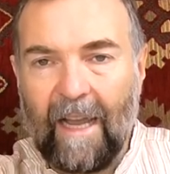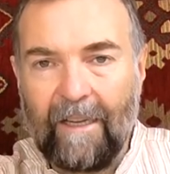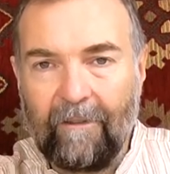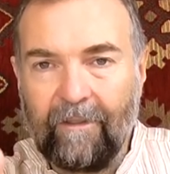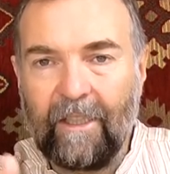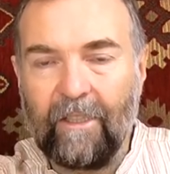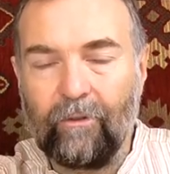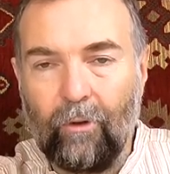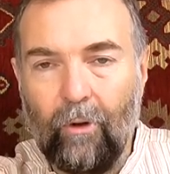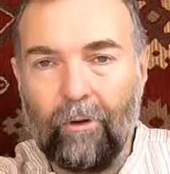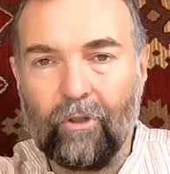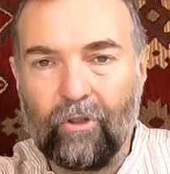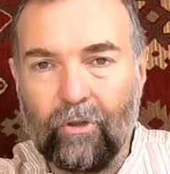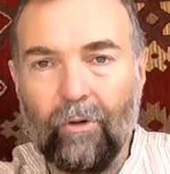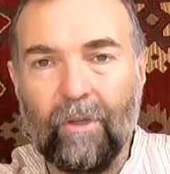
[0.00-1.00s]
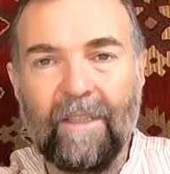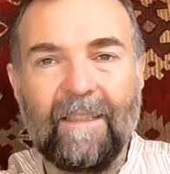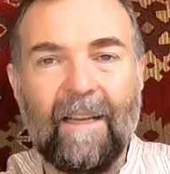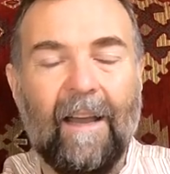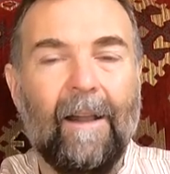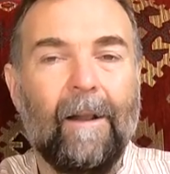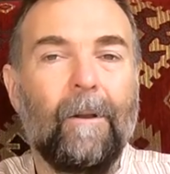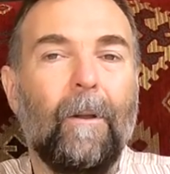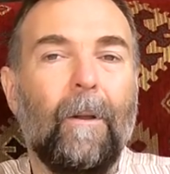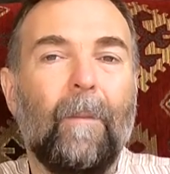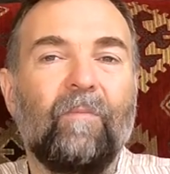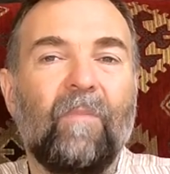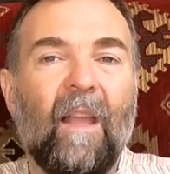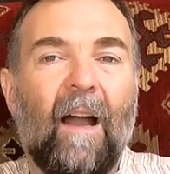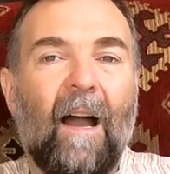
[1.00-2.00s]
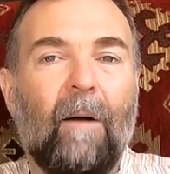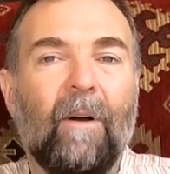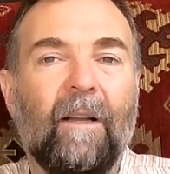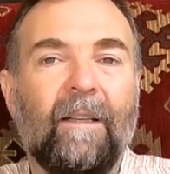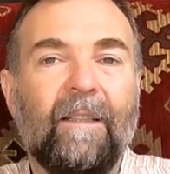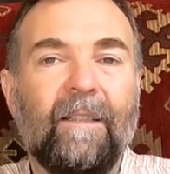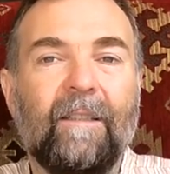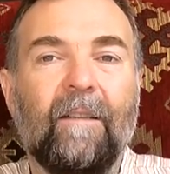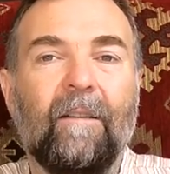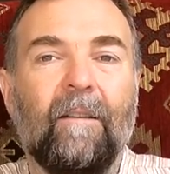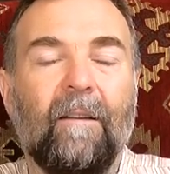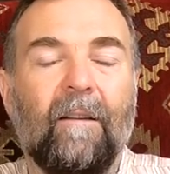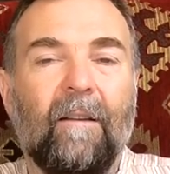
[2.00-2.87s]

Einfrieren tötet schon einen Teil, aber nicht